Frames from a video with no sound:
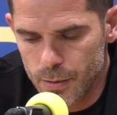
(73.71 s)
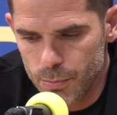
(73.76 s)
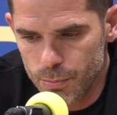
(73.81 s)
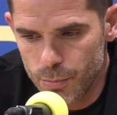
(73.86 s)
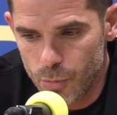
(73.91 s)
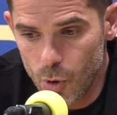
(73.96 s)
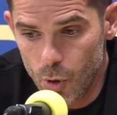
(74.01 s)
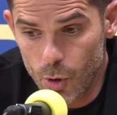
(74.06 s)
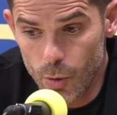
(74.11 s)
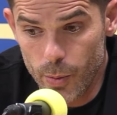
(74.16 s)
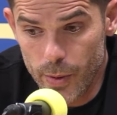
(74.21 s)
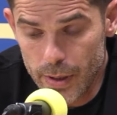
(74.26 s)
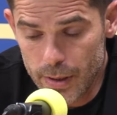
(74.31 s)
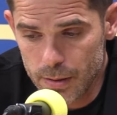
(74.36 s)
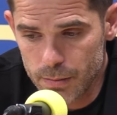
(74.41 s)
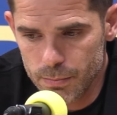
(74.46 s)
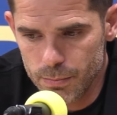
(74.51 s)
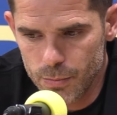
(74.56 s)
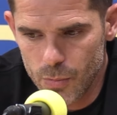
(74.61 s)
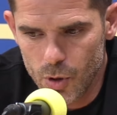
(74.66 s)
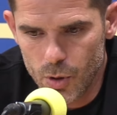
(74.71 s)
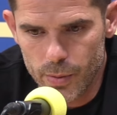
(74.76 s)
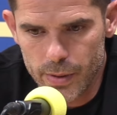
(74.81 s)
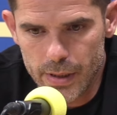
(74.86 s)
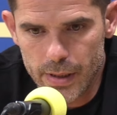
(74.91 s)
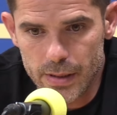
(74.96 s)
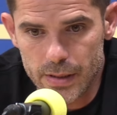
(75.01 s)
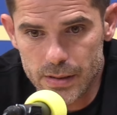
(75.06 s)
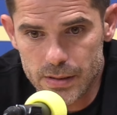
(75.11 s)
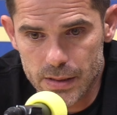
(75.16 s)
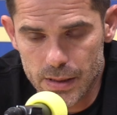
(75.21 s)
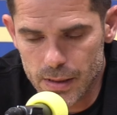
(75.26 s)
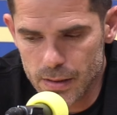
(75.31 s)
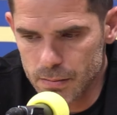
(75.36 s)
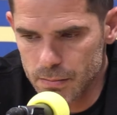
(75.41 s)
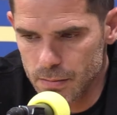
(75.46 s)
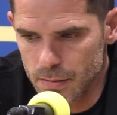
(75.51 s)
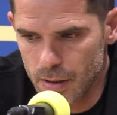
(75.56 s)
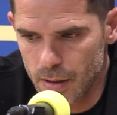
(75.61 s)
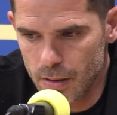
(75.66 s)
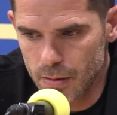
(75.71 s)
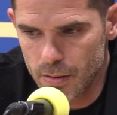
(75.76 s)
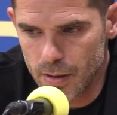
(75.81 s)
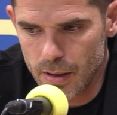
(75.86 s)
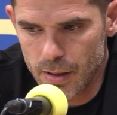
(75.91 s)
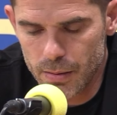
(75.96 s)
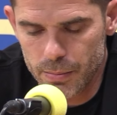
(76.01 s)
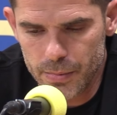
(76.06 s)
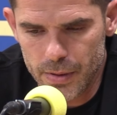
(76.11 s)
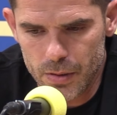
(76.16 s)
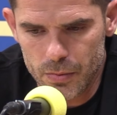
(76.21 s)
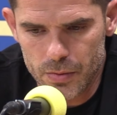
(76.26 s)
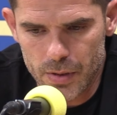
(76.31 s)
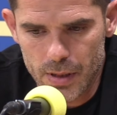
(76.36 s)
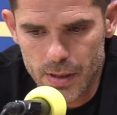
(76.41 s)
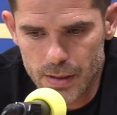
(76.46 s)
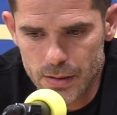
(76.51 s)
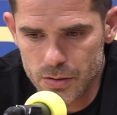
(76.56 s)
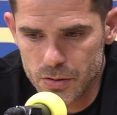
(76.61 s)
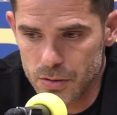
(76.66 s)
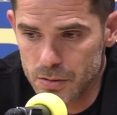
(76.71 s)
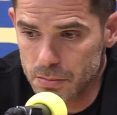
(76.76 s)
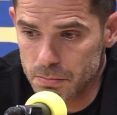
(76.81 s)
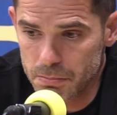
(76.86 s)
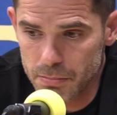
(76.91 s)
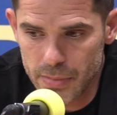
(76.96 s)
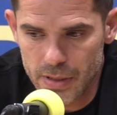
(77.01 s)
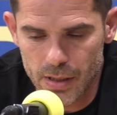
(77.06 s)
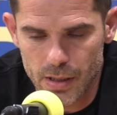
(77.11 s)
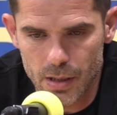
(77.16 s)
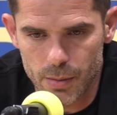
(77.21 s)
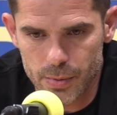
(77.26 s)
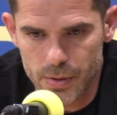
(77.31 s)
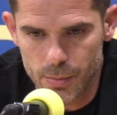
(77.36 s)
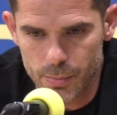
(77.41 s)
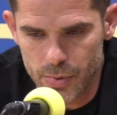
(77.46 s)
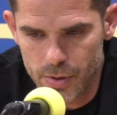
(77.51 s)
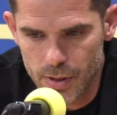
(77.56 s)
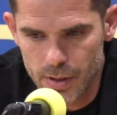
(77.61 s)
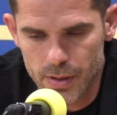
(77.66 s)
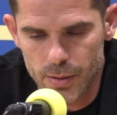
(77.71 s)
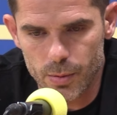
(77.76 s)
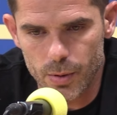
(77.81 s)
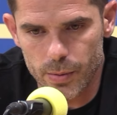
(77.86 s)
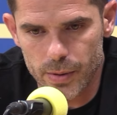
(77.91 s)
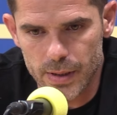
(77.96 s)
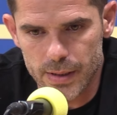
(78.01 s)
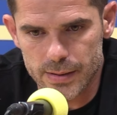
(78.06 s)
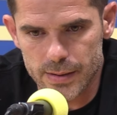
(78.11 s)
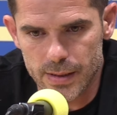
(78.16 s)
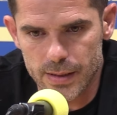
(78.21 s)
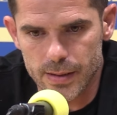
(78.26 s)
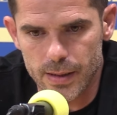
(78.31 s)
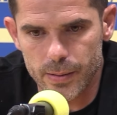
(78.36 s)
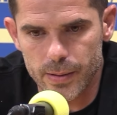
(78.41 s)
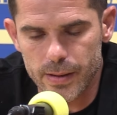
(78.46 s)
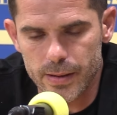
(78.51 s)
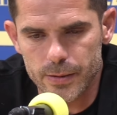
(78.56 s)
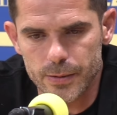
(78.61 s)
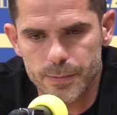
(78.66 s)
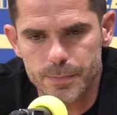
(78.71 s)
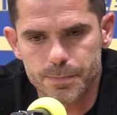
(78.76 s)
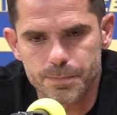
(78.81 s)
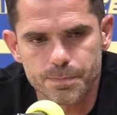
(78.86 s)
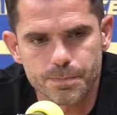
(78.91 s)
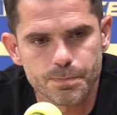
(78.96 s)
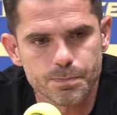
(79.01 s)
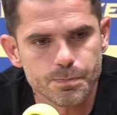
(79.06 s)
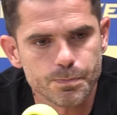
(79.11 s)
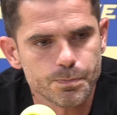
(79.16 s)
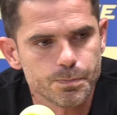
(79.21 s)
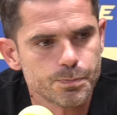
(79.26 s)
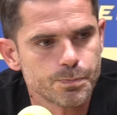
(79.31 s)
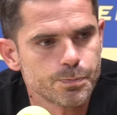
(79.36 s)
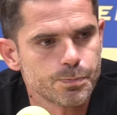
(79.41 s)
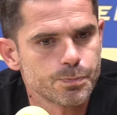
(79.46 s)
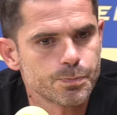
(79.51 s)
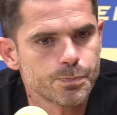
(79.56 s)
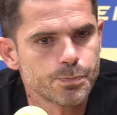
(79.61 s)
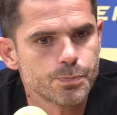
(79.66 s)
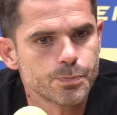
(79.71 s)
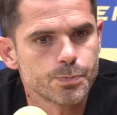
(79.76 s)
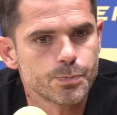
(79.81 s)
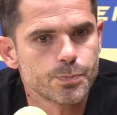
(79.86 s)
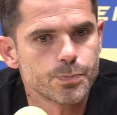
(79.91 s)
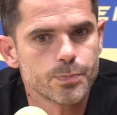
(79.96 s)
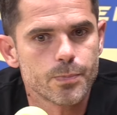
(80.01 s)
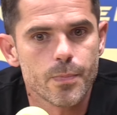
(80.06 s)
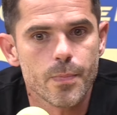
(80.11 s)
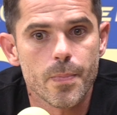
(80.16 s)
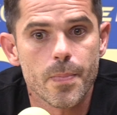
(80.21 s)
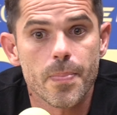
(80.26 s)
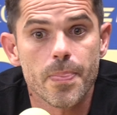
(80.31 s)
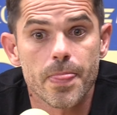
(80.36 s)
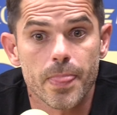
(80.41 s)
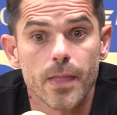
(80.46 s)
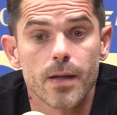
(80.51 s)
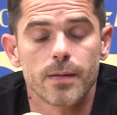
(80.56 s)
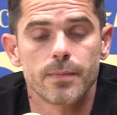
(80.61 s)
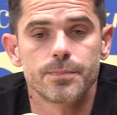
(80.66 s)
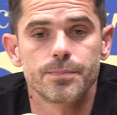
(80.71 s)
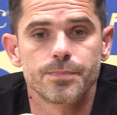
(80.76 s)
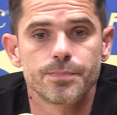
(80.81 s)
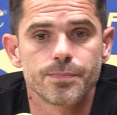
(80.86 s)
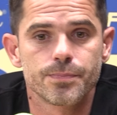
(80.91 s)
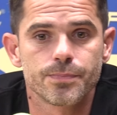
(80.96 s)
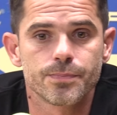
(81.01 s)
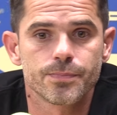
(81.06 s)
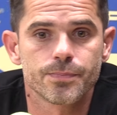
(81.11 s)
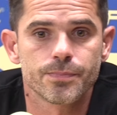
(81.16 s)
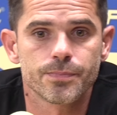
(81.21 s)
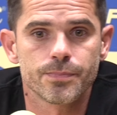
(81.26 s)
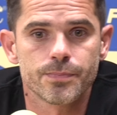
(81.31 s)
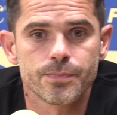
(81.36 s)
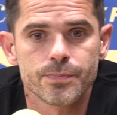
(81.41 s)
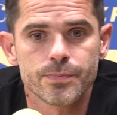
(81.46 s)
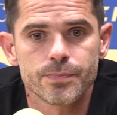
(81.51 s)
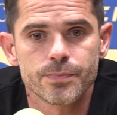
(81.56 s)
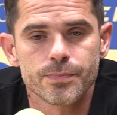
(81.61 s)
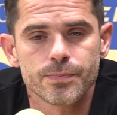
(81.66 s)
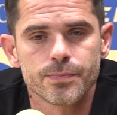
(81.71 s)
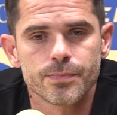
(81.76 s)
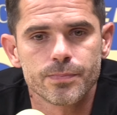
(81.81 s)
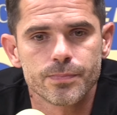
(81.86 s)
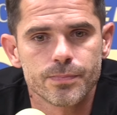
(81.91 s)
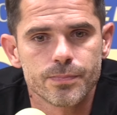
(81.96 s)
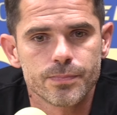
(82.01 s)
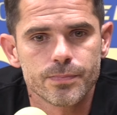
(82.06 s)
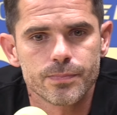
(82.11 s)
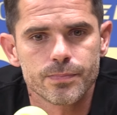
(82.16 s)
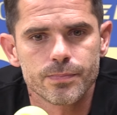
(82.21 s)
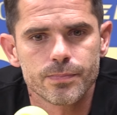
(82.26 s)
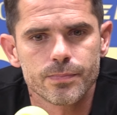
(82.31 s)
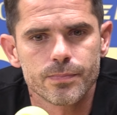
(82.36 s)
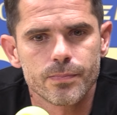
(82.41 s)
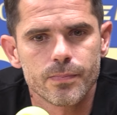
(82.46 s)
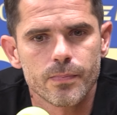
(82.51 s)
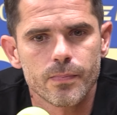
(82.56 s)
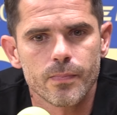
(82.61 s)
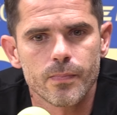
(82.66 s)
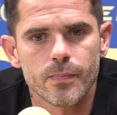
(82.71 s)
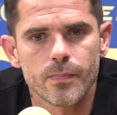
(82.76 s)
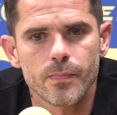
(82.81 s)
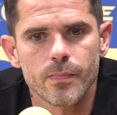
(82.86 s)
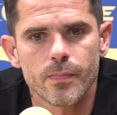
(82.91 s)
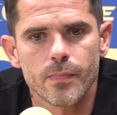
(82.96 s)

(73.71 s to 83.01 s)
volver, volver a iniciar. Ahora viene un descanso, viene la pretemporada y volver a seguir trabajando. Hola Fernando, por acá Gibran Araige de TUDN. Eh, buenas noches.